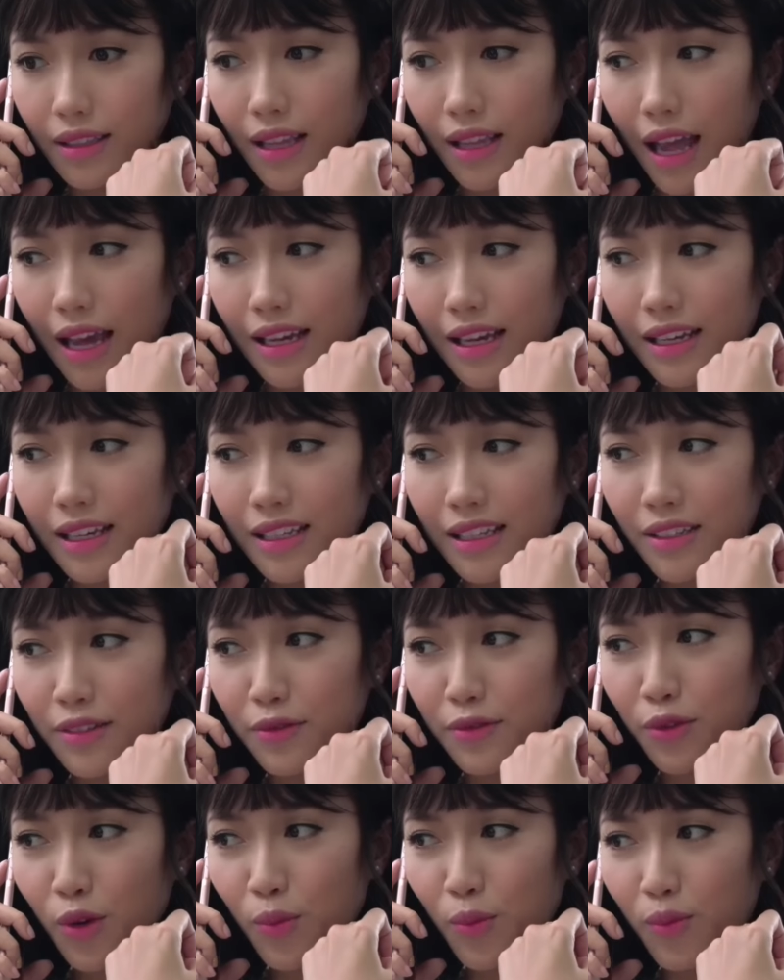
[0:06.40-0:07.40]
Thầy
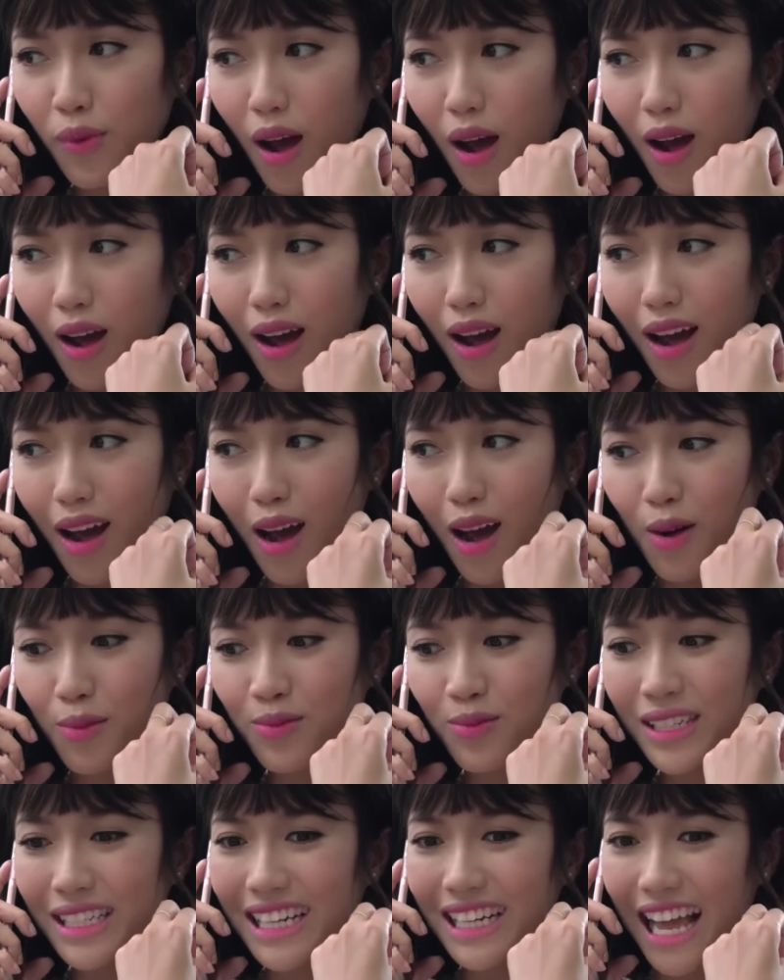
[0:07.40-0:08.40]
Phúc
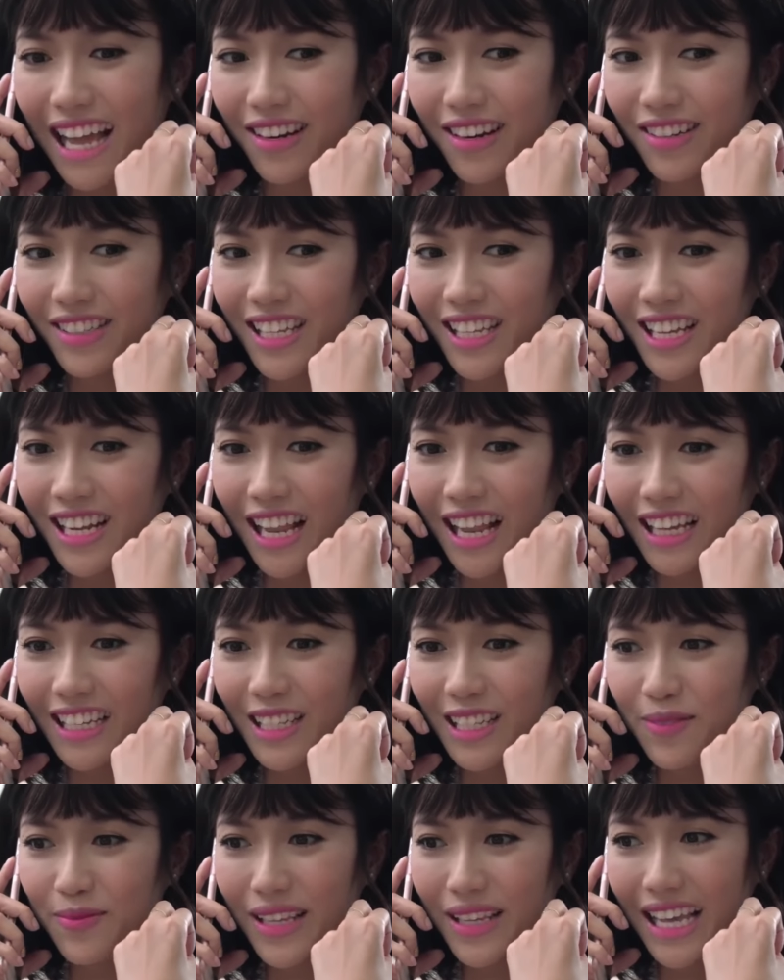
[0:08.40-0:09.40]
không liên lạc được với lại
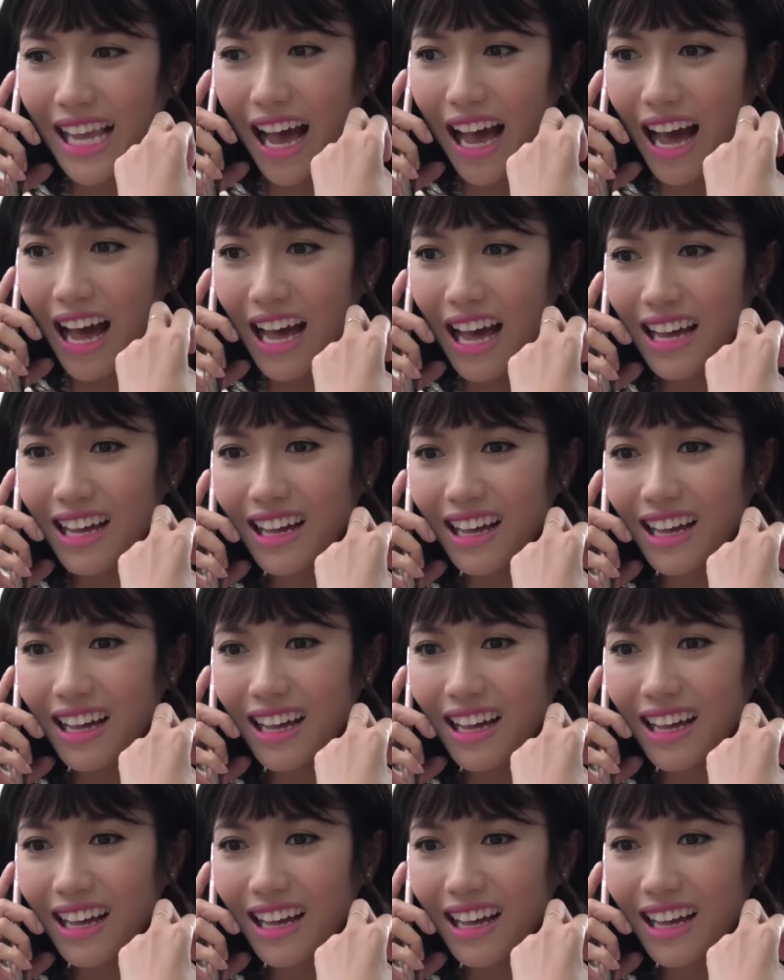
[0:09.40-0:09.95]
Kim Chi hả?